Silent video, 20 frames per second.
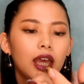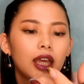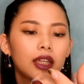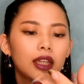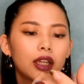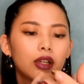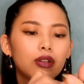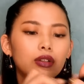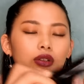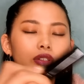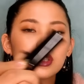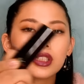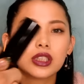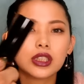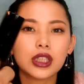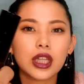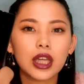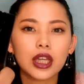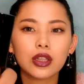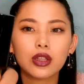でこの資
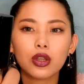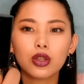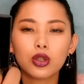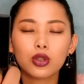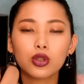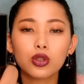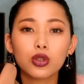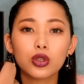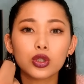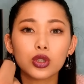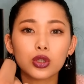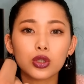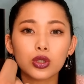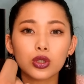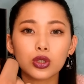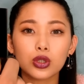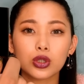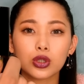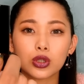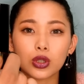生堂の
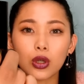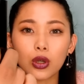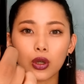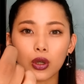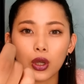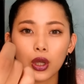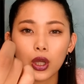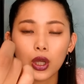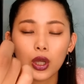ルージュルージュの